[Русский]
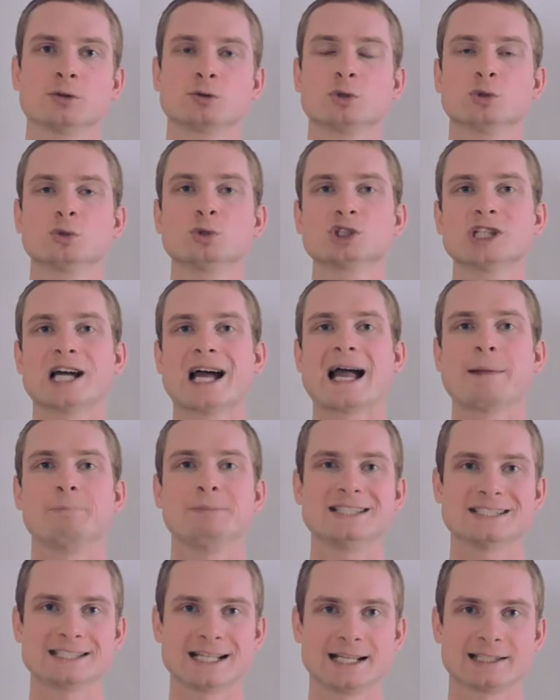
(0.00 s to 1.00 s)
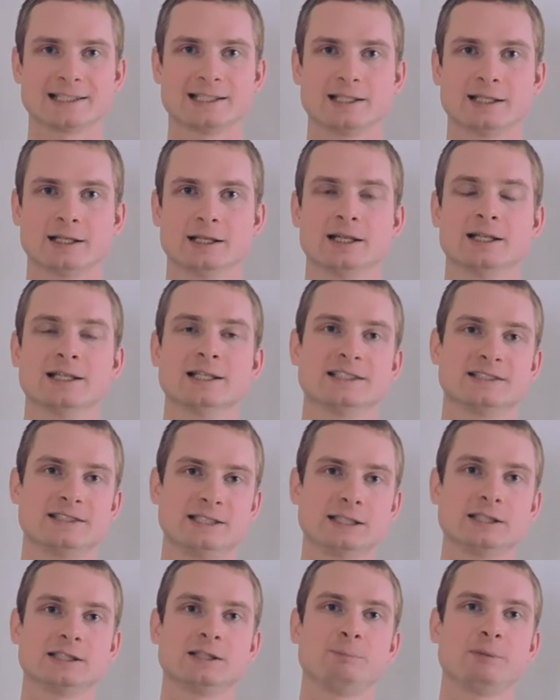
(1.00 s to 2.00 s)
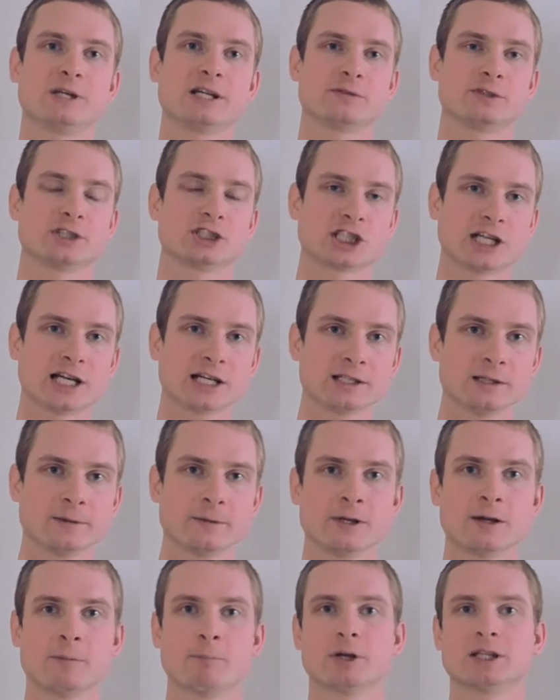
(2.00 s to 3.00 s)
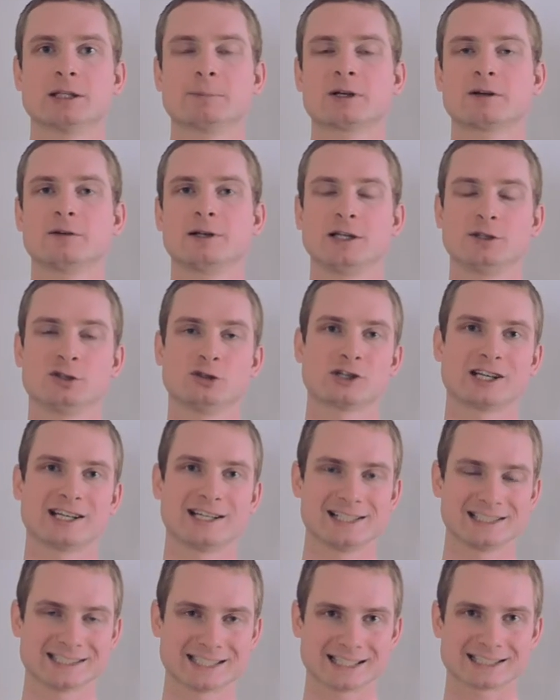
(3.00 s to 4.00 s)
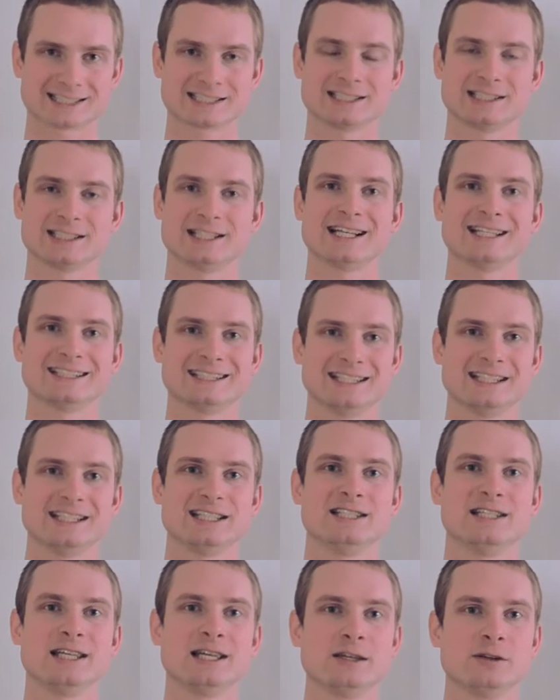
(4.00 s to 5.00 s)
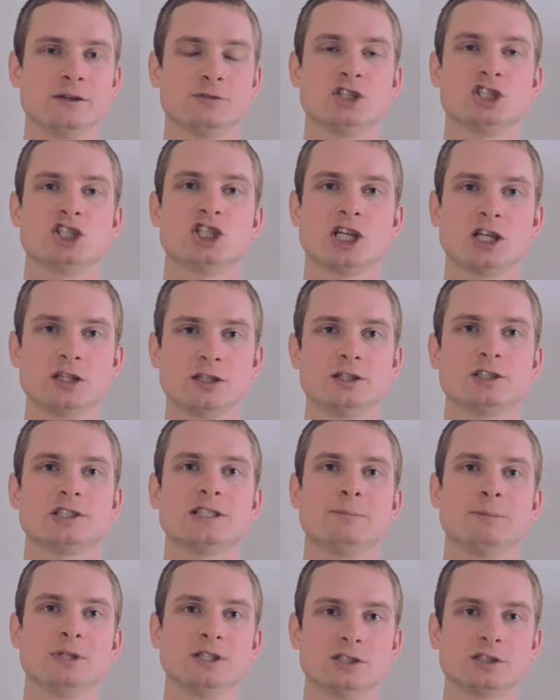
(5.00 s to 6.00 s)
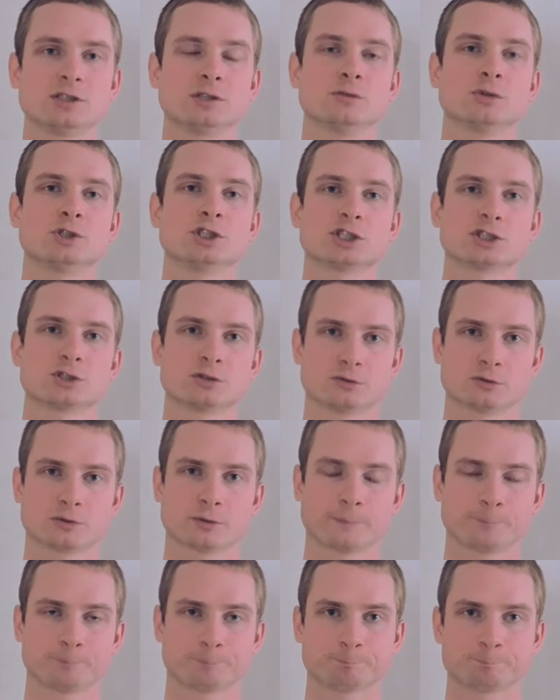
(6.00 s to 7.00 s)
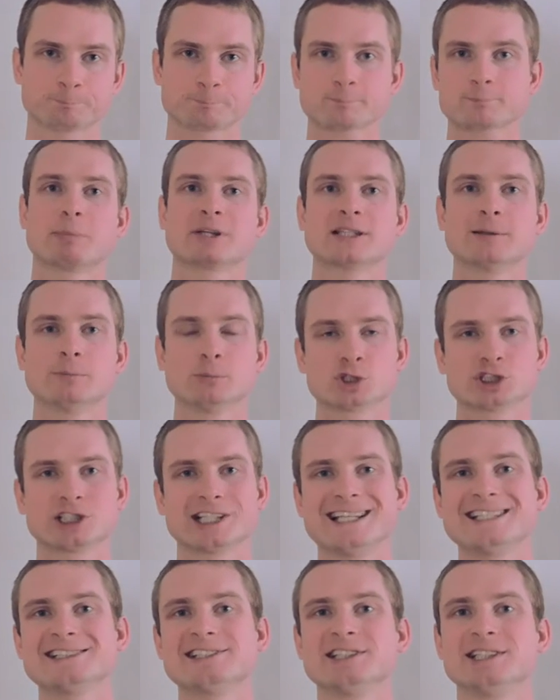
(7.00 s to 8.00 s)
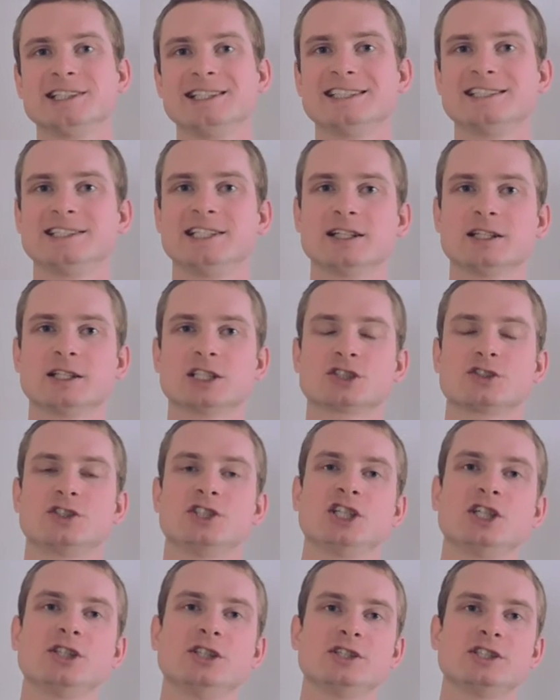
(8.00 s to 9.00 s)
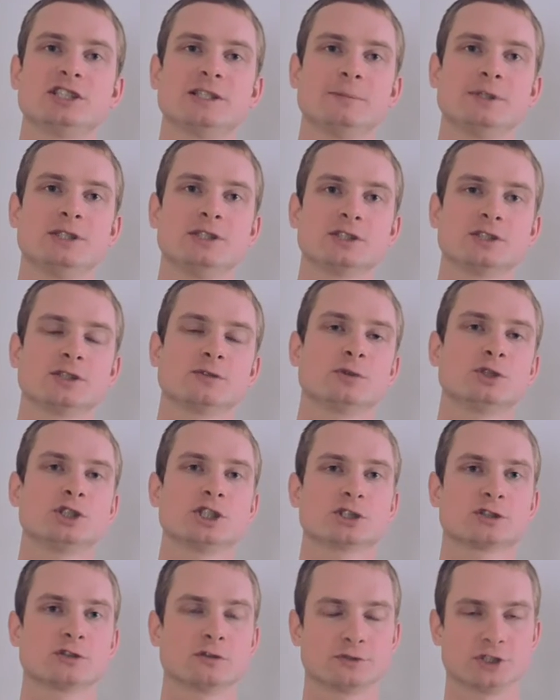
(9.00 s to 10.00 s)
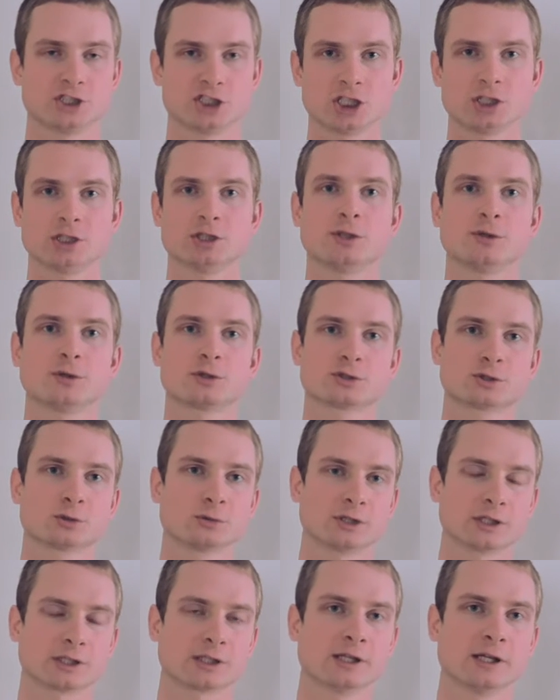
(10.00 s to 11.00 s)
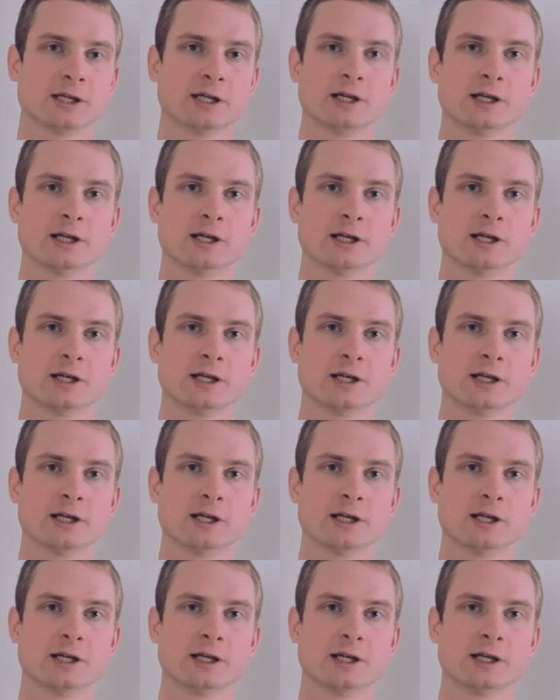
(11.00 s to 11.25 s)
то нужно обязательно сделать первый шаг по направлению к реализации этой идеи в течение 72 часов. Потому что если ты не сделаешь в течение 72 часов, в течение трех суток